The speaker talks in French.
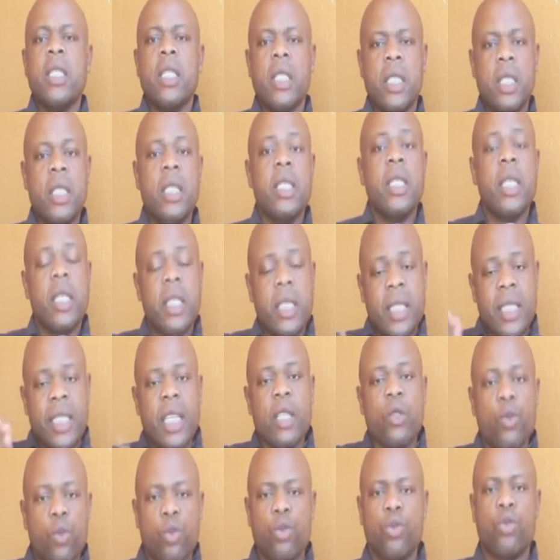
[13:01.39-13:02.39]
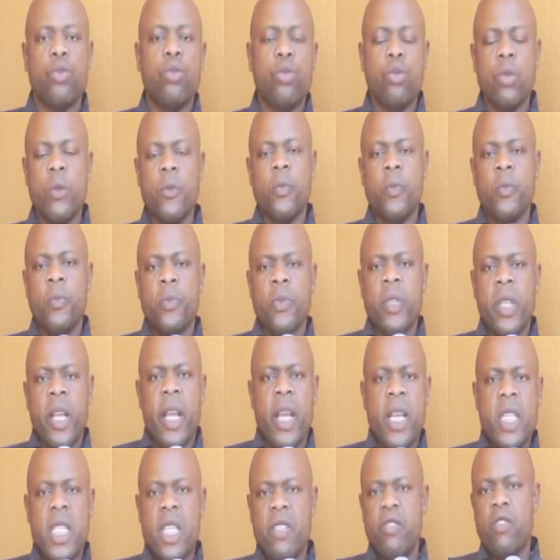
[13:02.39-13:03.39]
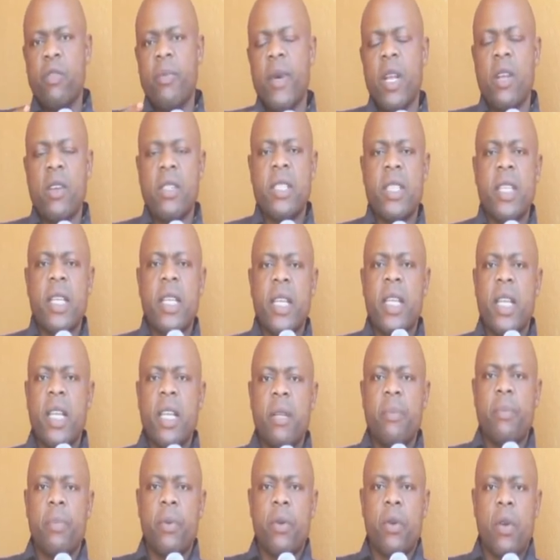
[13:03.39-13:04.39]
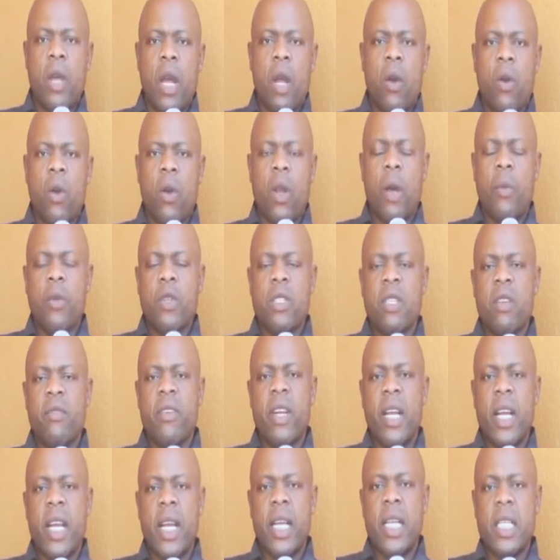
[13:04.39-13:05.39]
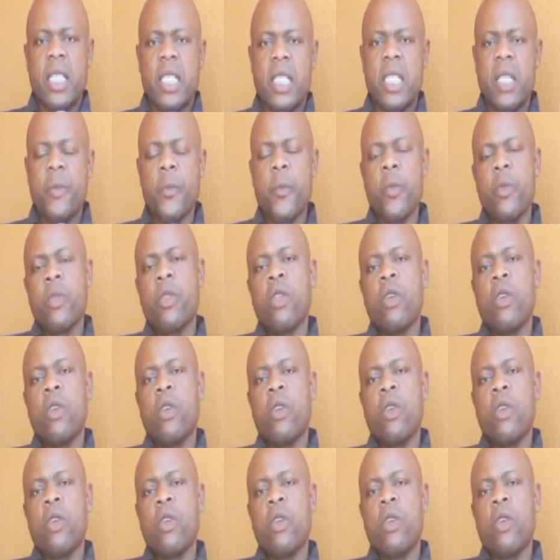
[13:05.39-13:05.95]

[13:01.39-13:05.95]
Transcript: il dit qu'il tient toujours et je vais vous balancer les clips euh, en collaboration avec la régie.